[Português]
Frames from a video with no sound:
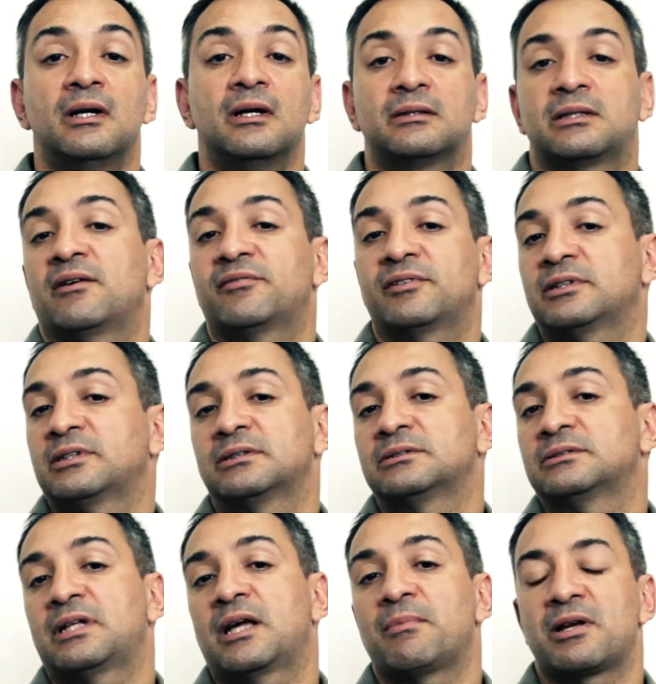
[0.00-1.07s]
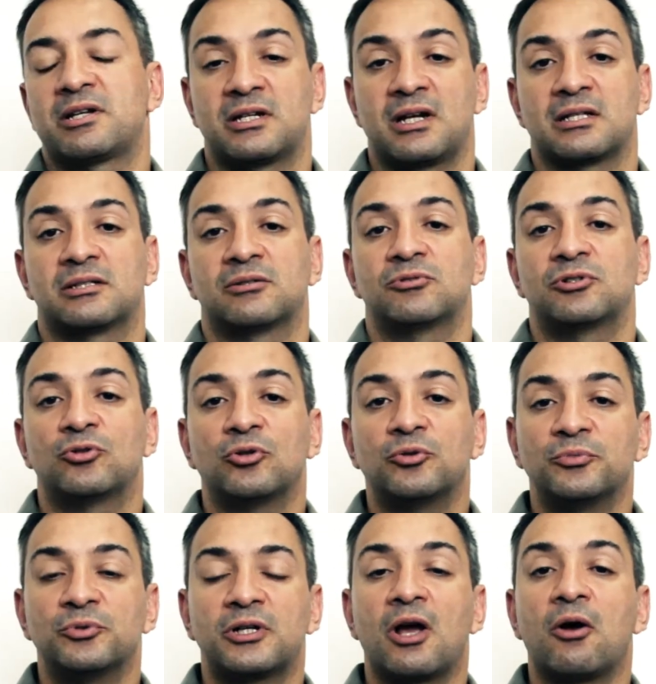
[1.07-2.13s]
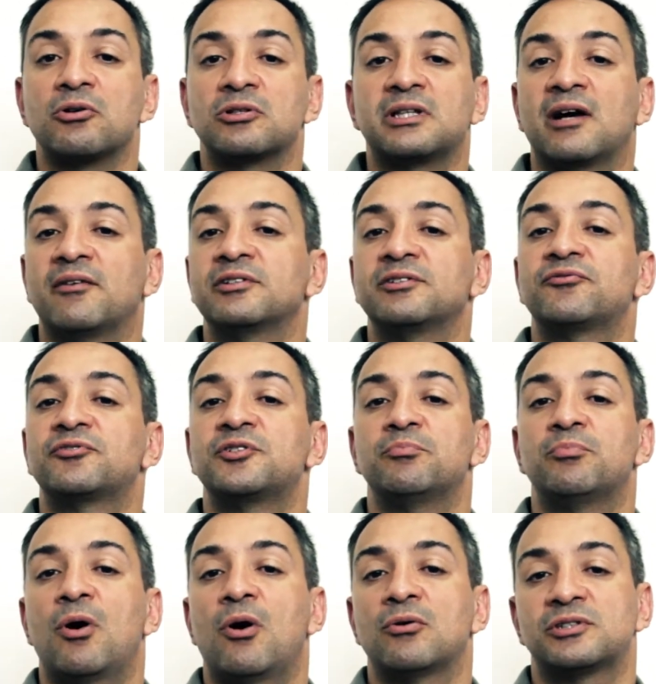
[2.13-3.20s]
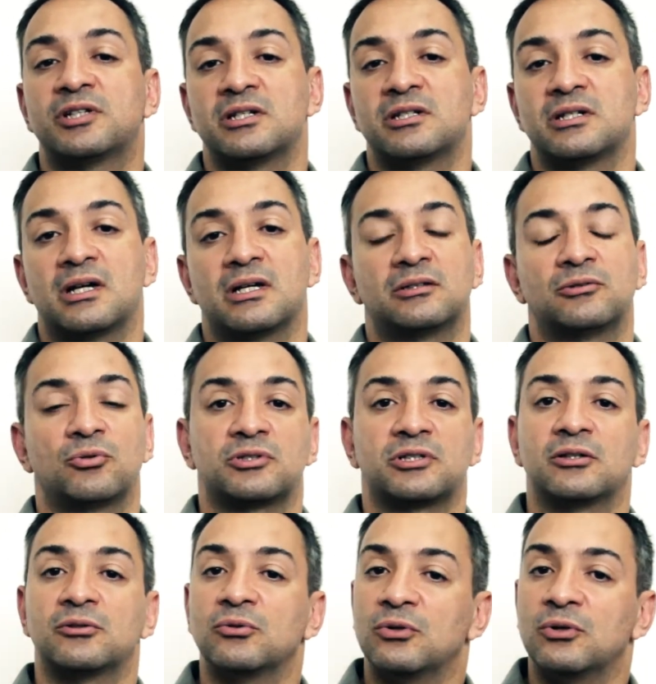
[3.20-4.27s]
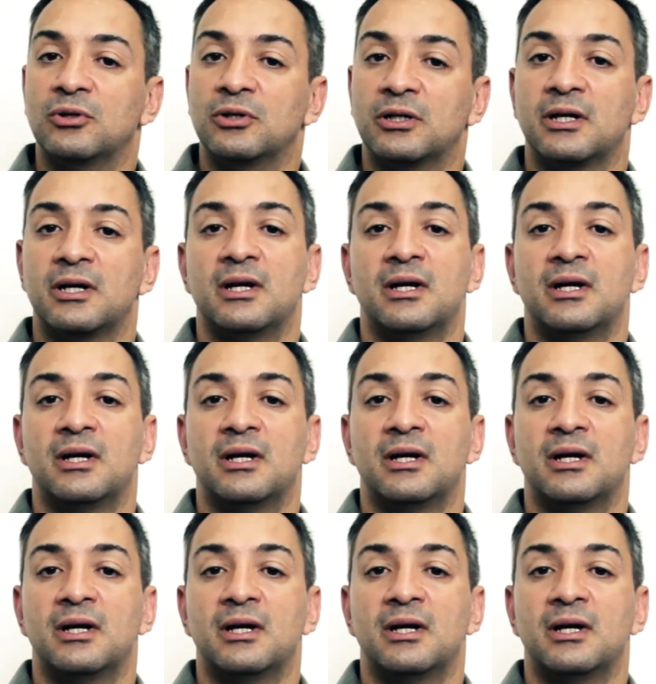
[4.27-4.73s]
estava na, na, imaginação de todo mundo que gostava de futebol, seja torcedor,